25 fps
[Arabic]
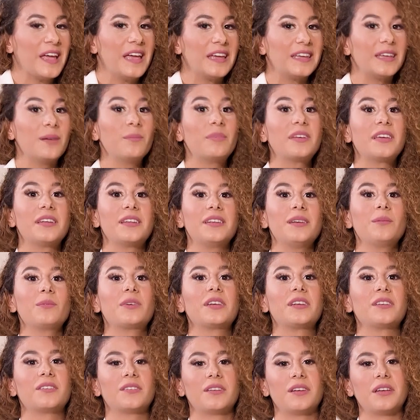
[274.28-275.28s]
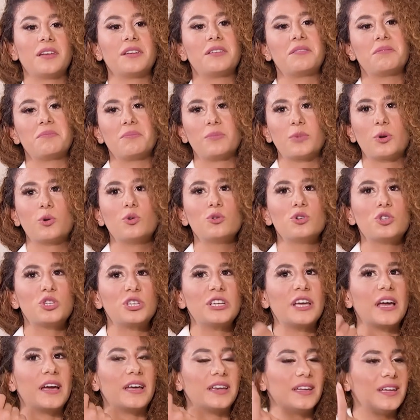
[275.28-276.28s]
يمكن يمكن بيكون
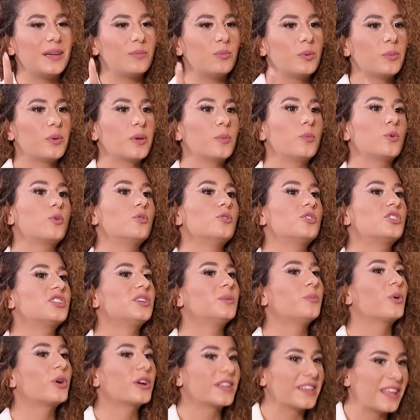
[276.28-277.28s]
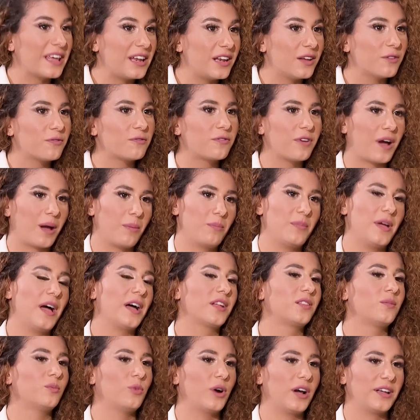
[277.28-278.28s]
شيء قريب يمكن بيكون شيء مختلف عم
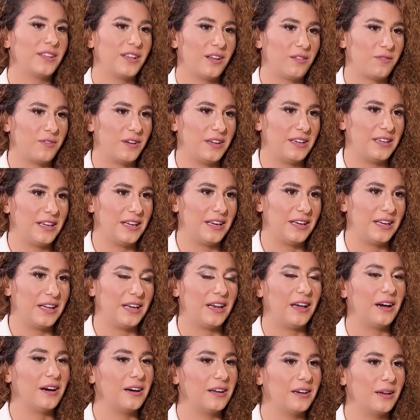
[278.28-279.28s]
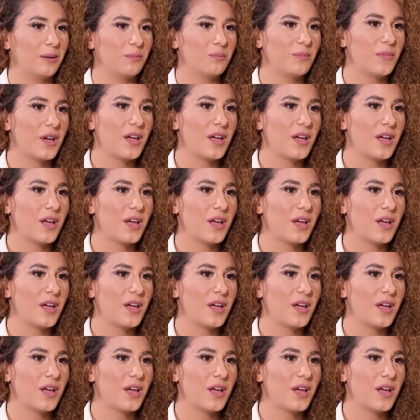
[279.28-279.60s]
بقدمه هيدا الفنان للعالم